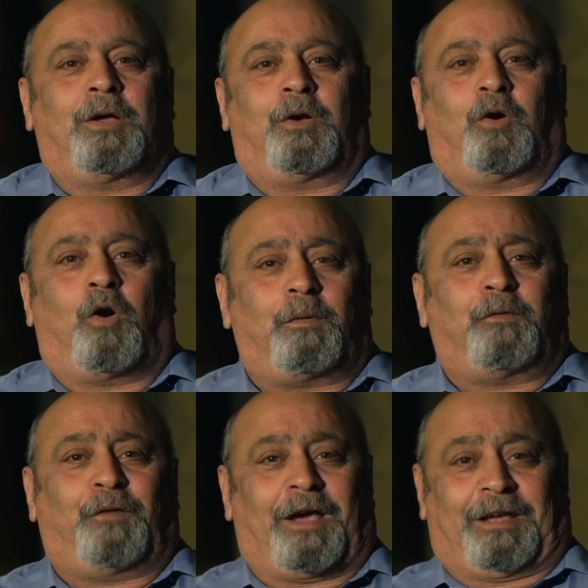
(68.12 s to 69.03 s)

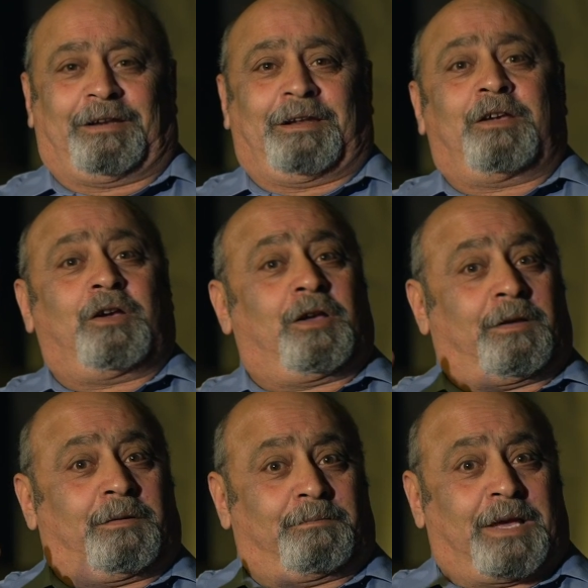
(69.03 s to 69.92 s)
وبالفعل
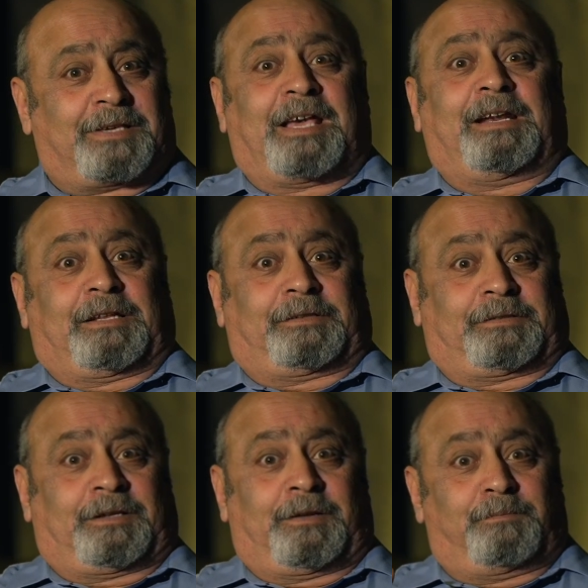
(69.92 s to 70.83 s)
ما زالت
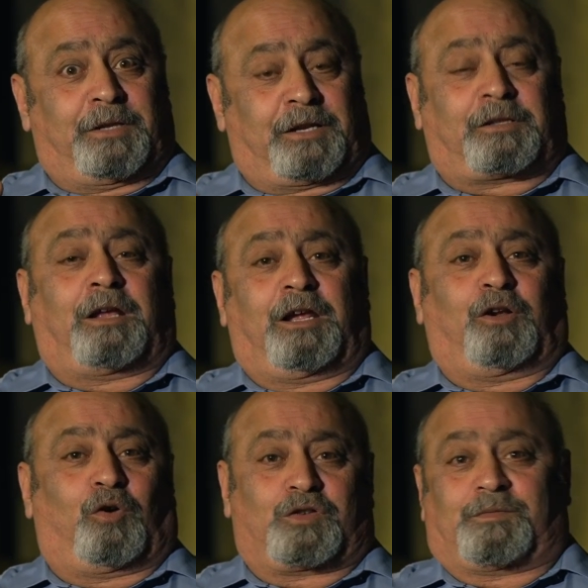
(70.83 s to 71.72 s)
بريطانيا
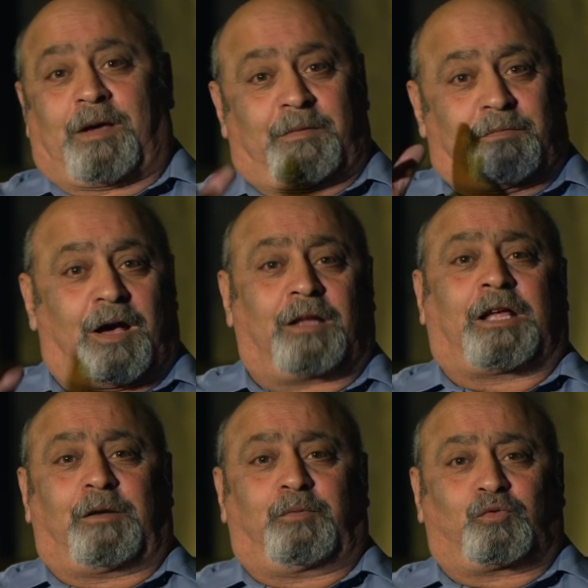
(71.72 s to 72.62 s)
العظمى مقاطعة
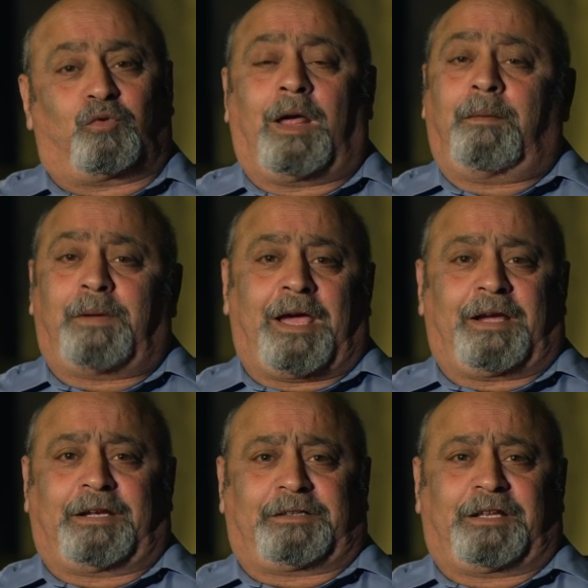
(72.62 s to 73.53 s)
البطولة
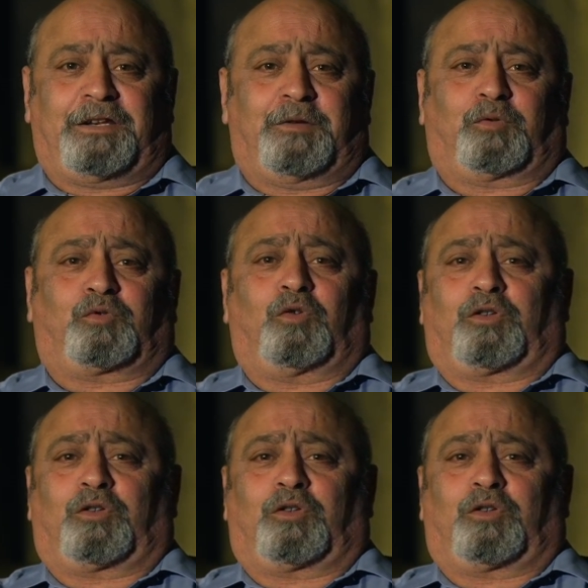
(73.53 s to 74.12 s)
بحجة ان بطولة